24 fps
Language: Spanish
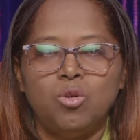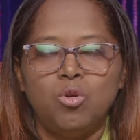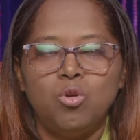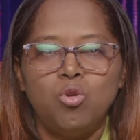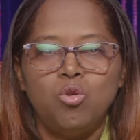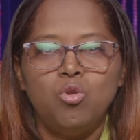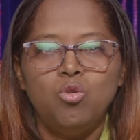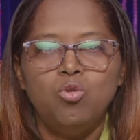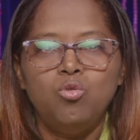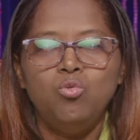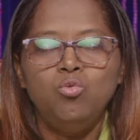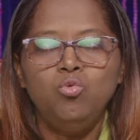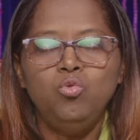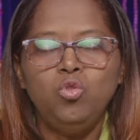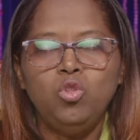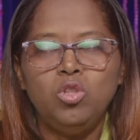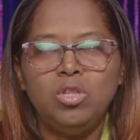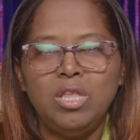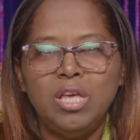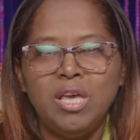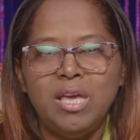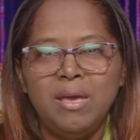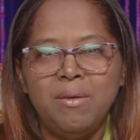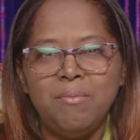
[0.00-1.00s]
con
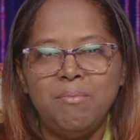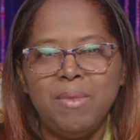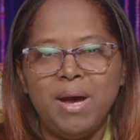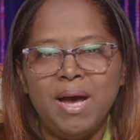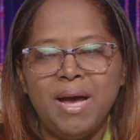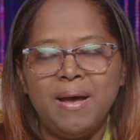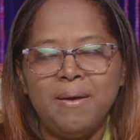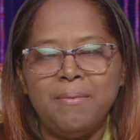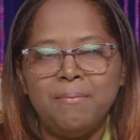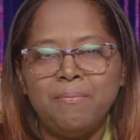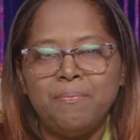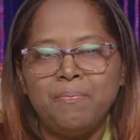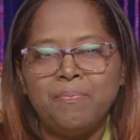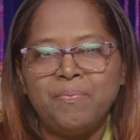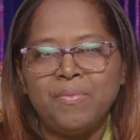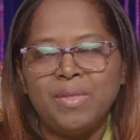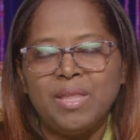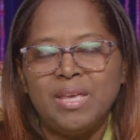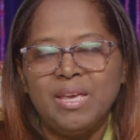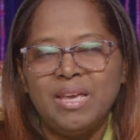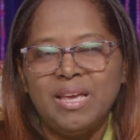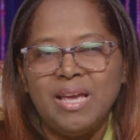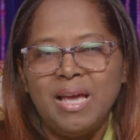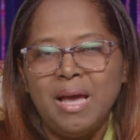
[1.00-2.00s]
un tema
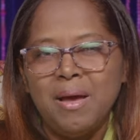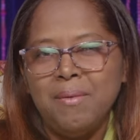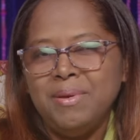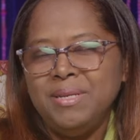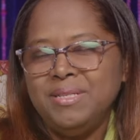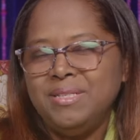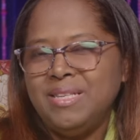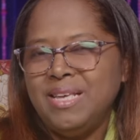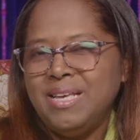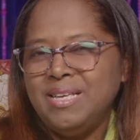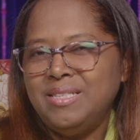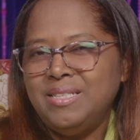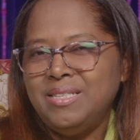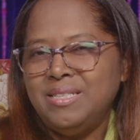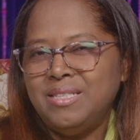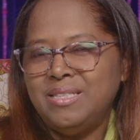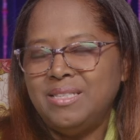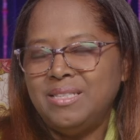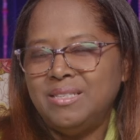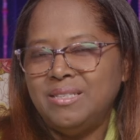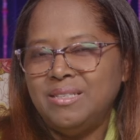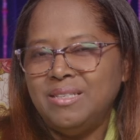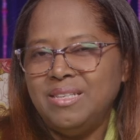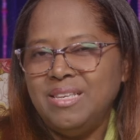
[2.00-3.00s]
que a
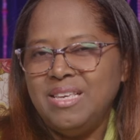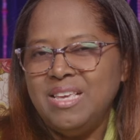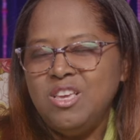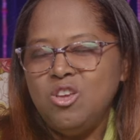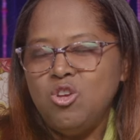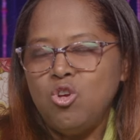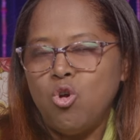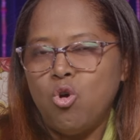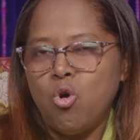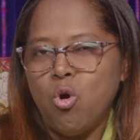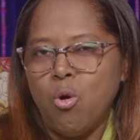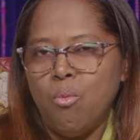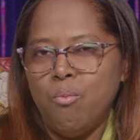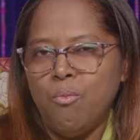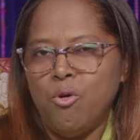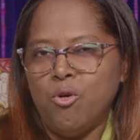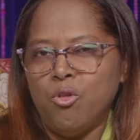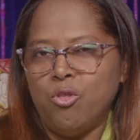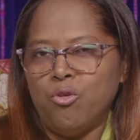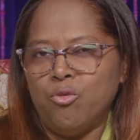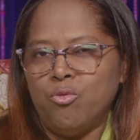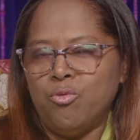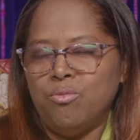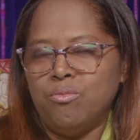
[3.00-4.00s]
veces
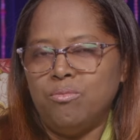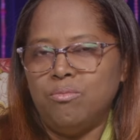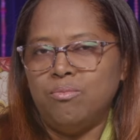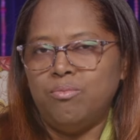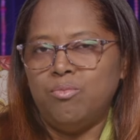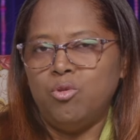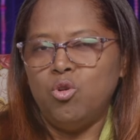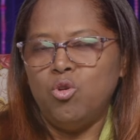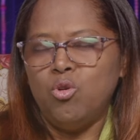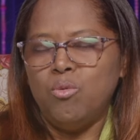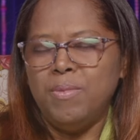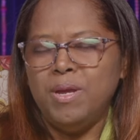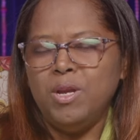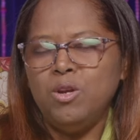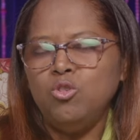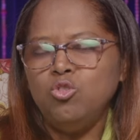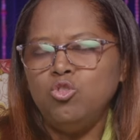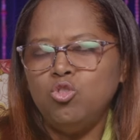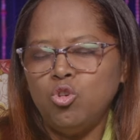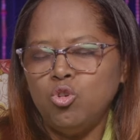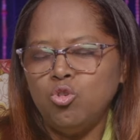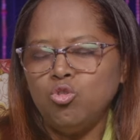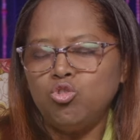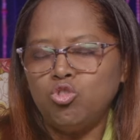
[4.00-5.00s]
incómodo, por lo menos
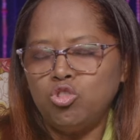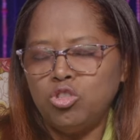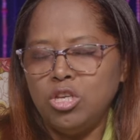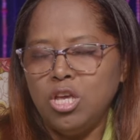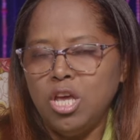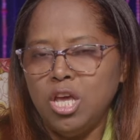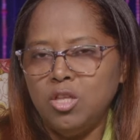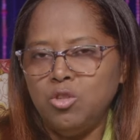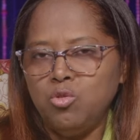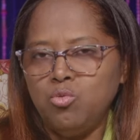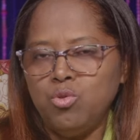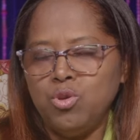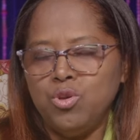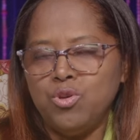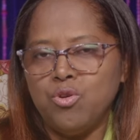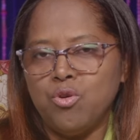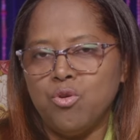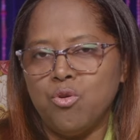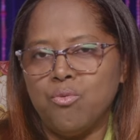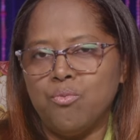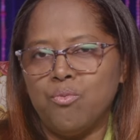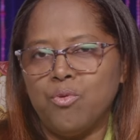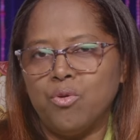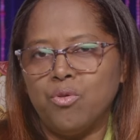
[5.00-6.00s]
yo lo siento
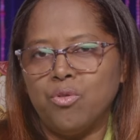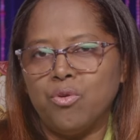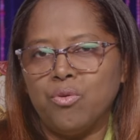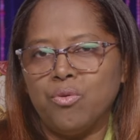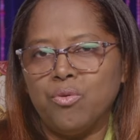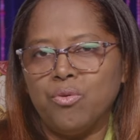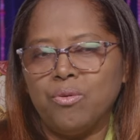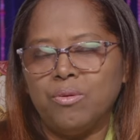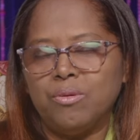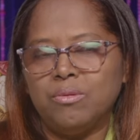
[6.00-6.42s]
incómodo.